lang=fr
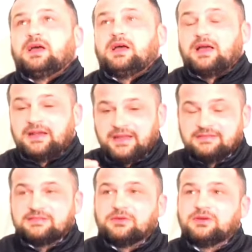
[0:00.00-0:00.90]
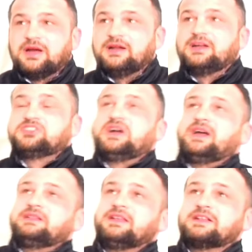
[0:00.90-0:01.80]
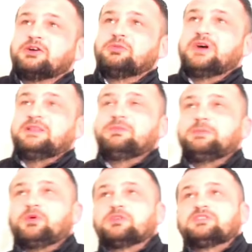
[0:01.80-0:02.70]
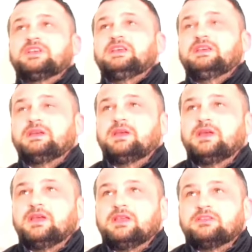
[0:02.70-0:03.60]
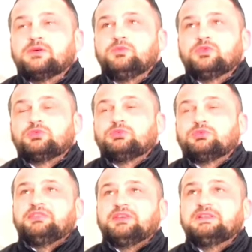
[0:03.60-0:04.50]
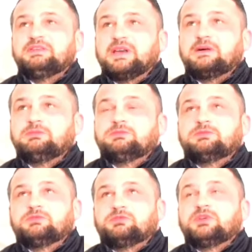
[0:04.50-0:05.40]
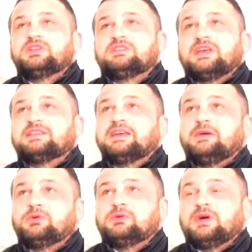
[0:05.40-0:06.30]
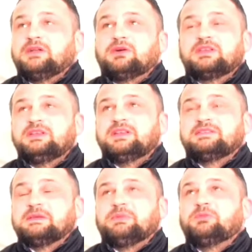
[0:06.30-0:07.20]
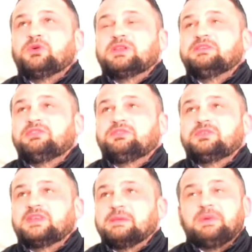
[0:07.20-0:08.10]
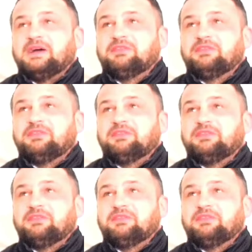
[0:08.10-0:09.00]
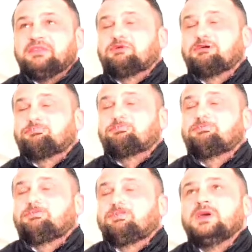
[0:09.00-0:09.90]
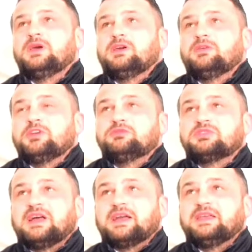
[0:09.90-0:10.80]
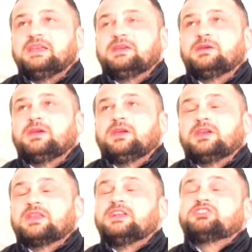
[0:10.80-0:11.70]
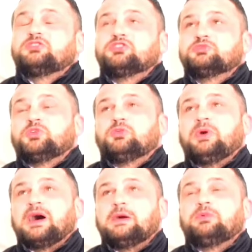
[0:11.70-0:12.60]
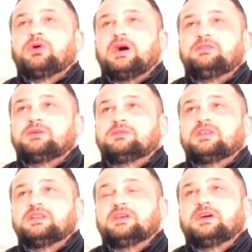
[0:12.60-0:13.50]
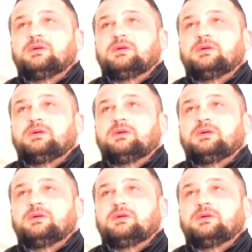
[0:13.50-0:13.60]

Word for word: à l'instant-là, là, j'ai arrêté de combattre mes pensées. Ils ont venu tout à fait différents. Je vous le dis sincèrement, Alors qu'il est, c'est pas moi qui, qui est parfait, je suis rempli de défauts. Mais vous savez, quel changement par rapport à avant, Seigneur.